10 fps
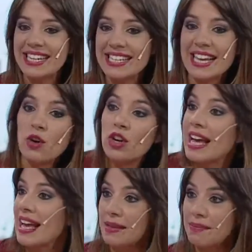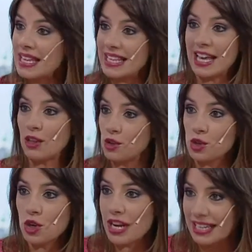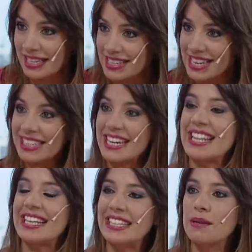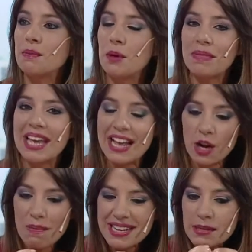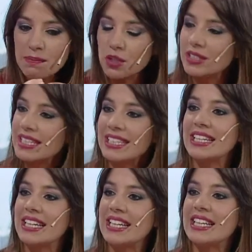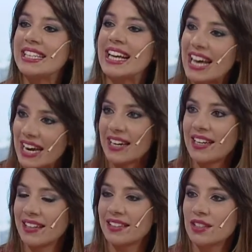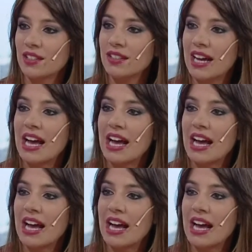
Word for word: en esa hora y media, dos horas que quizás tenés de tiempo, lo más importante que querés destacarle, ¿no?